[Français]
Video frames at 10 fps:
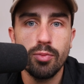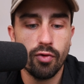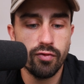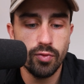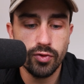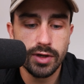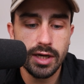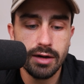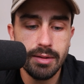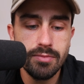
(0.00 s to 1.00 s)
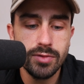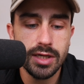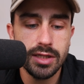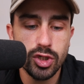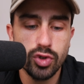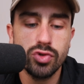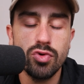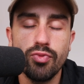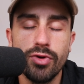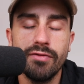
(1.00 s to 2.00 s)
pour vous montrer quand même des, choses
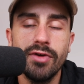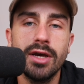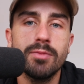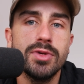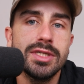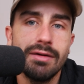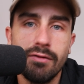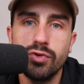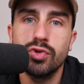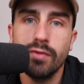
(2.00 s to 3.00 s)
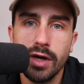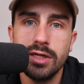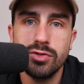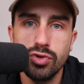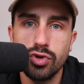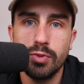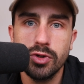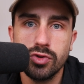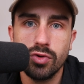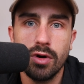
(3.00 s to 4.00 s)
que vous pouvez faire. Et puis, ça va vous ouvrir les yeux, je
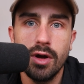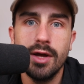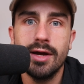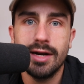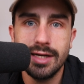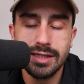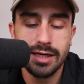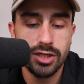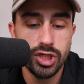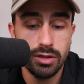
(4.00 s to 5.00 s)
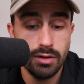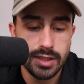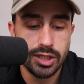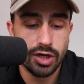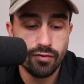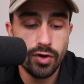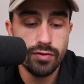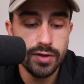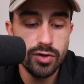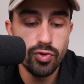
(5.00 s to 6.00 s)
pense, sur les stratégies. C'est à chaque fois
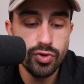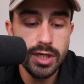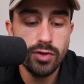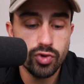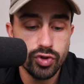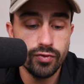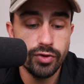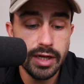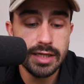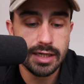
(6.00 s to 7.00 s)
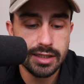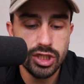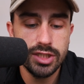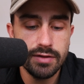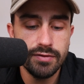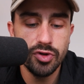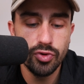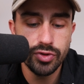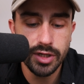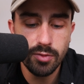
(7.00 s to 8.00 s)
une vidéo unique, donc je vais vous donner les stratégies de cette
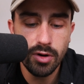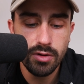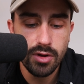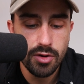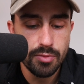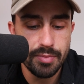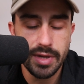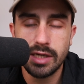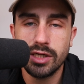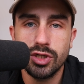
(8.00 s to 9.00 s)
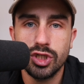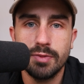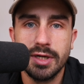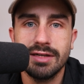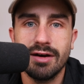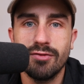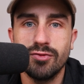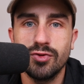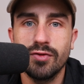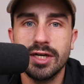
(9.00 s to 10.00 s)
vidéo uniquement. Mais j'espère que ça va
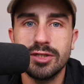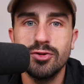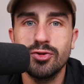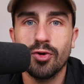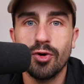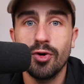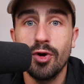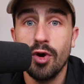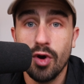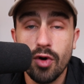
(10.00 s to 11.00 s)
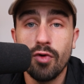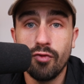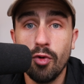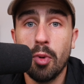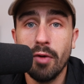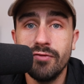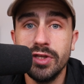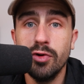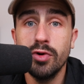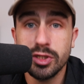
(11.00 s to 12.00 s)
vous ouvrir les yeux sur euh, vos propres
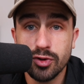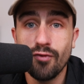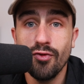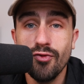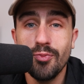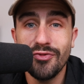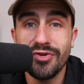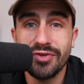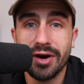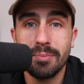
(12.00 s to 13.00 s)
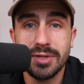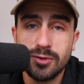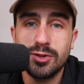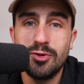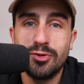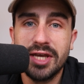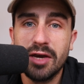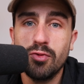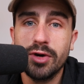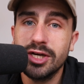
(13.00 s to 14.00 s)
vidéos et ce que vous, vous pouvez faire. Parce que c'est du
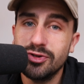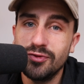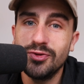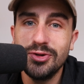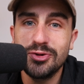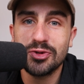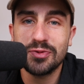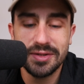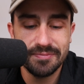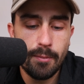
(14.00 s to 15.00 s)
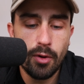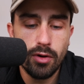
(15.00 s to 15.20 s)
très concret que je vais vous donner aujourd'hui. On va